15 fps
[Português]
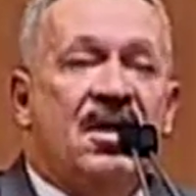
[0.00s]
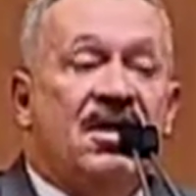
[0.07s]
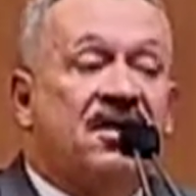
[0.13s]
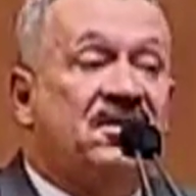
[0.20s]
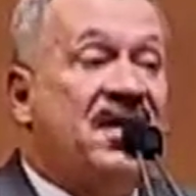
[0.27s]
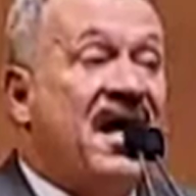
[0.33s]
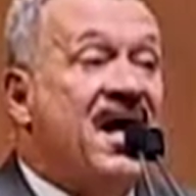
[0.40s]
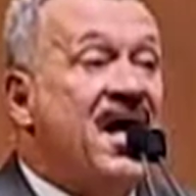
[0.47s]

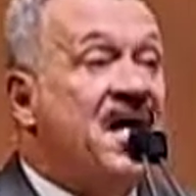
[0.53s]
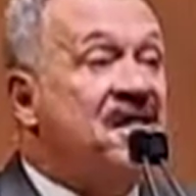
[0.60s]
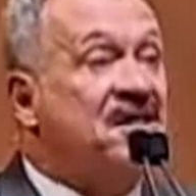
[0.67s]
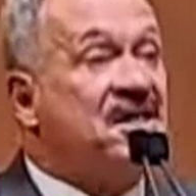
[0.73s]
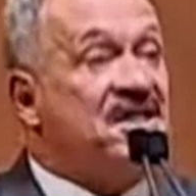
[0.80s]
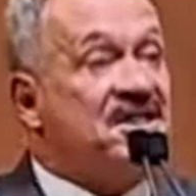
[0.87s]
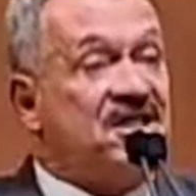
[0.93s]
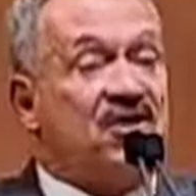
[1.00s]
Tem
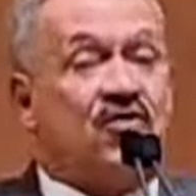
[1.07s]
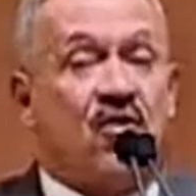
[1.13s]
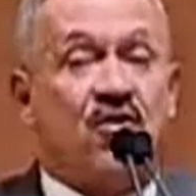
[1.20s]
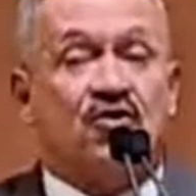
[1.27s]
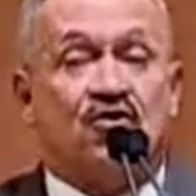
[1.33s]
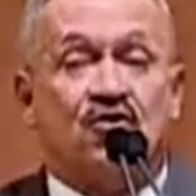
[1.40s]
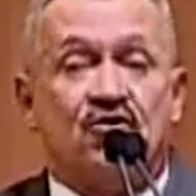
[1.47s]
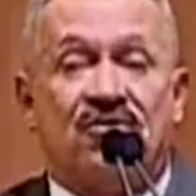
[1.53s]
que se
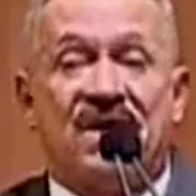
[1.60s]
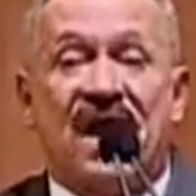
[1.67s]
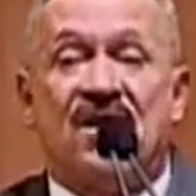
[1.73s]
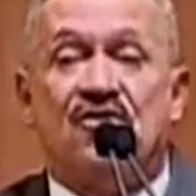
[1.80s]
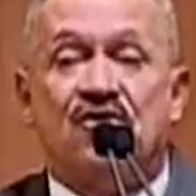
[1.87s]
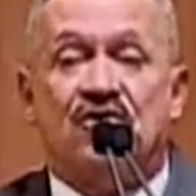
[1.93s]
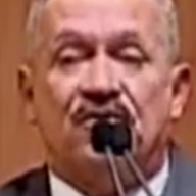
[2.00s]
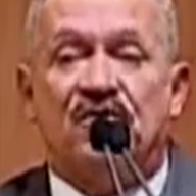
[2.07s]
consultar
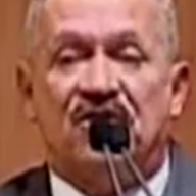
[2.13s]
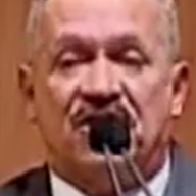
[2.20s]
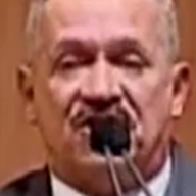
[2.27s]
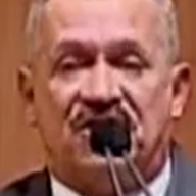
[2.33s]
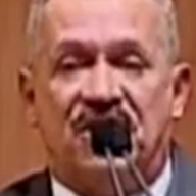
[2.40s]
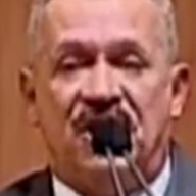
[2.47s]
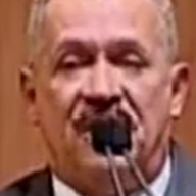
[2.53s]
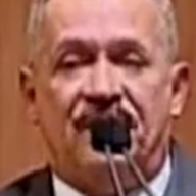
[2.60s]
os
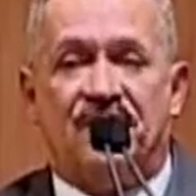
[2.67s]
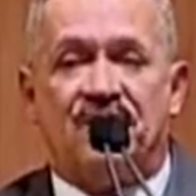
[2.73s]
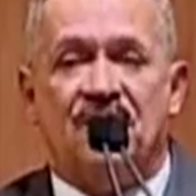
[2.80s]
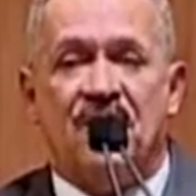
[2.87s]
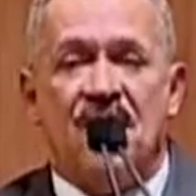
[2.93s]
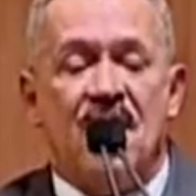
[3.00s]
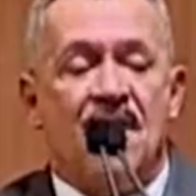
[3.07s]
municípios,